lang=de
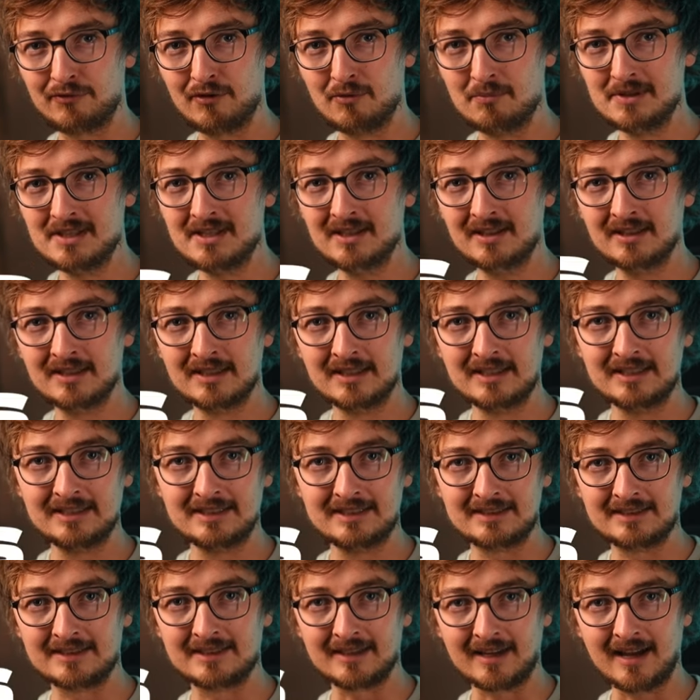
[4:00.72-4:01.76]
von mir
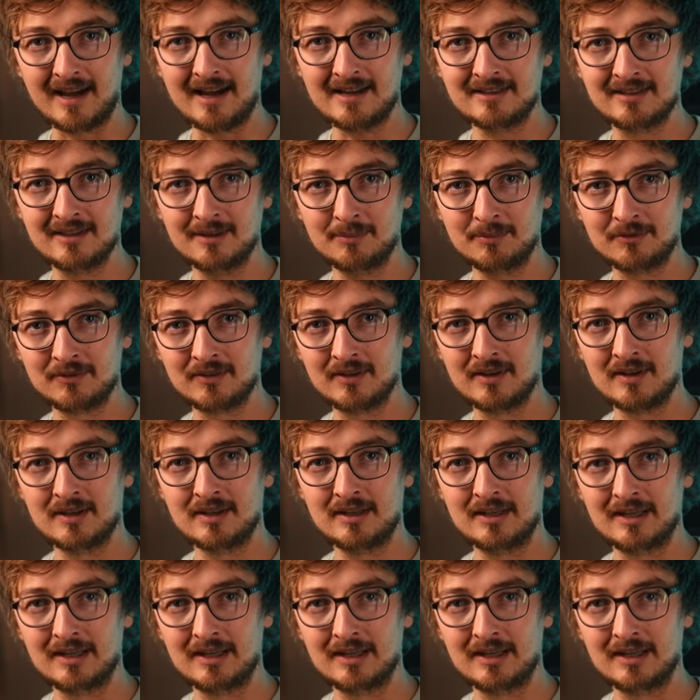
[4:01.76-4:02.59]
drei Tipps